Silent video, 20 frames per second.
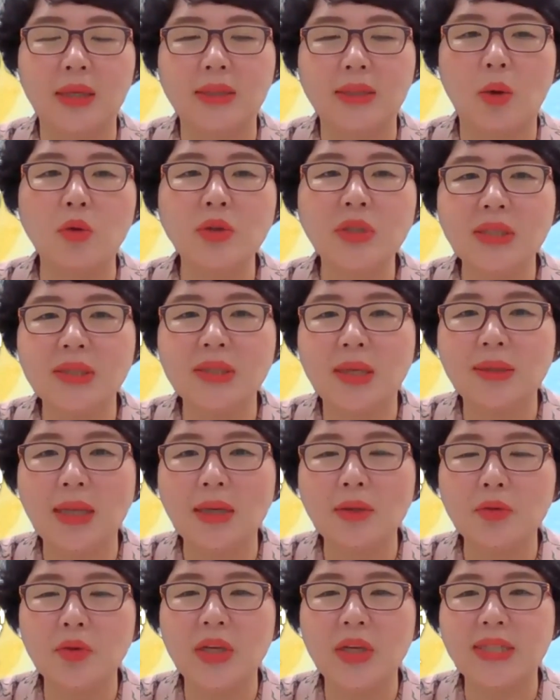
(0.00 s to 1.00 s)
이제 혹시
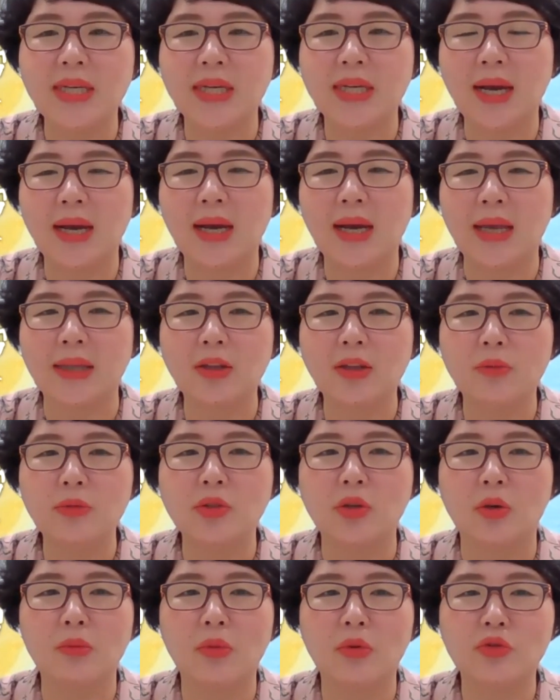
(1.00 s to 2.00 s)
세탁소에 제가 애터미
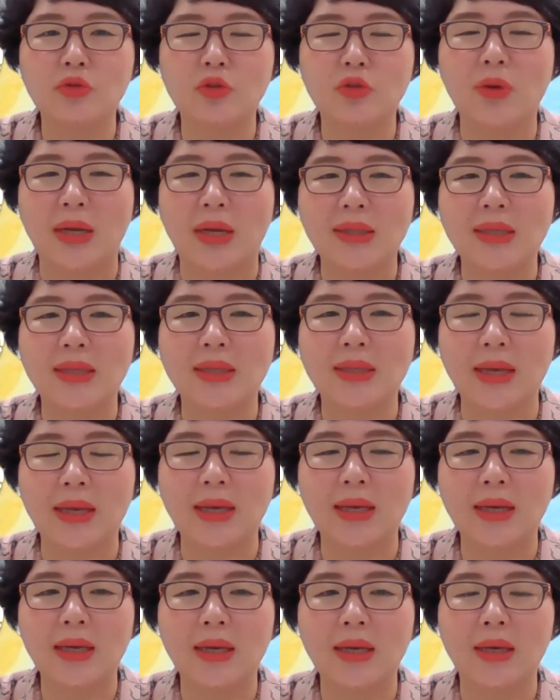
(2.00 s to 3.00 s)
정보 주러
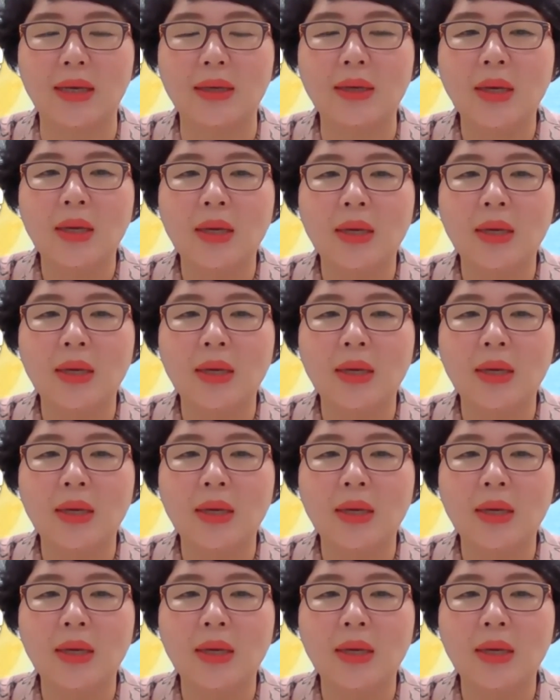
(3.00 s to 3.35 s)
왔는데